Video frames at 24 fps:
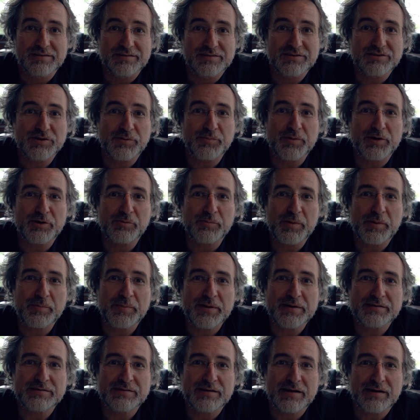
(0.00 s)
Você já parou para
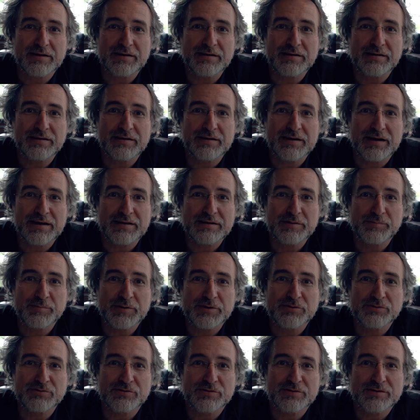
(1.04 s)
pensar que cada
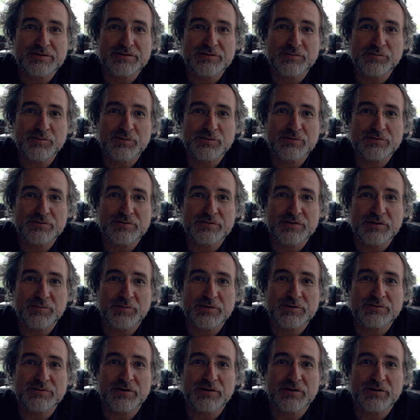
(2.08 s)
pessoa desse mundo tem uma